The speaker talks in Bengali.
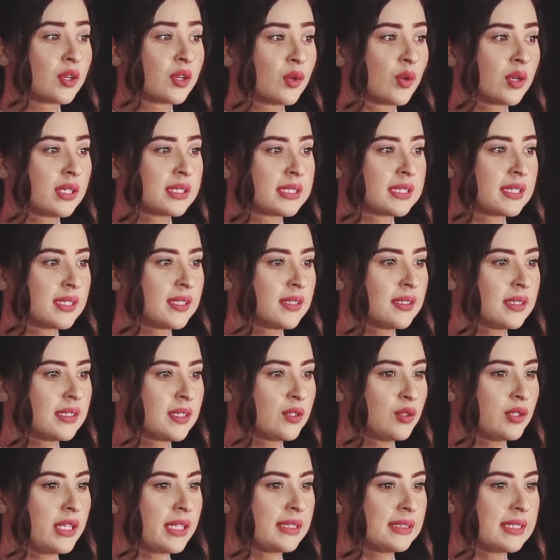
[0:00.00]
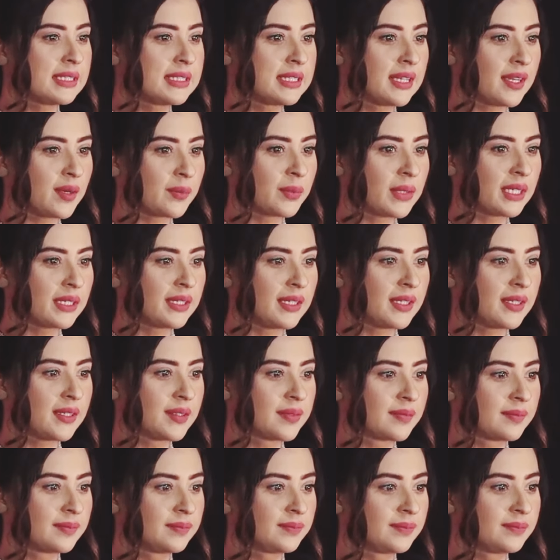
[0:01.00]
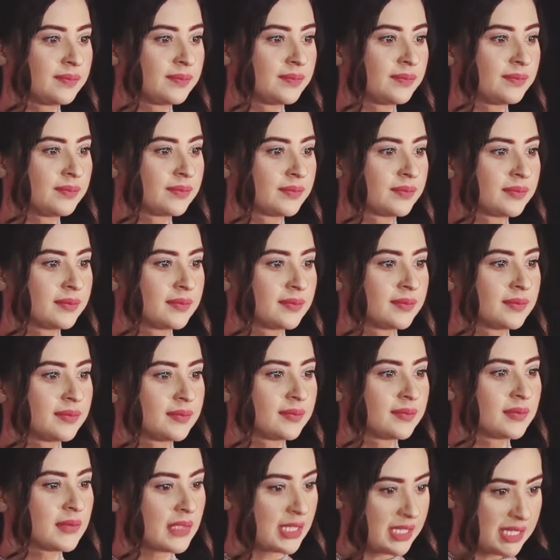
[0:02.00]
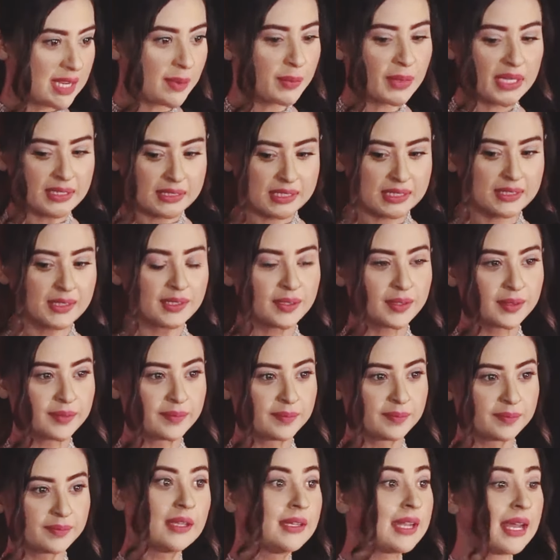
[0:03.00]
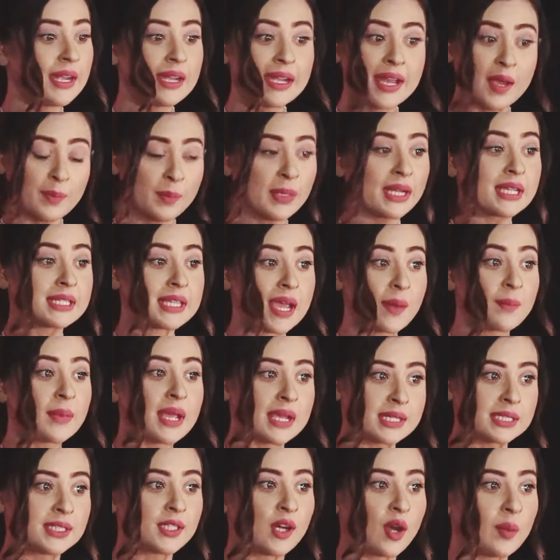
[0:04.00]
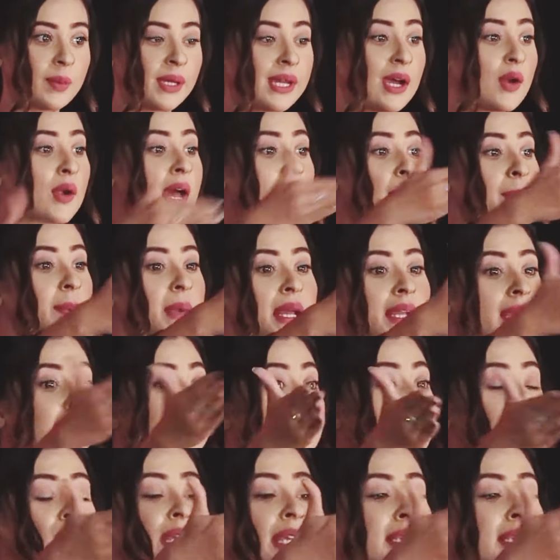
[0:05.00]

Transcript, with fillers: করেছেন একটু দেখতে চাই আপনাকে সামনে আসুন না না আপনাকে সামনে আসতে হবে কারণ আপনাকে হ্যাঁ। কেউ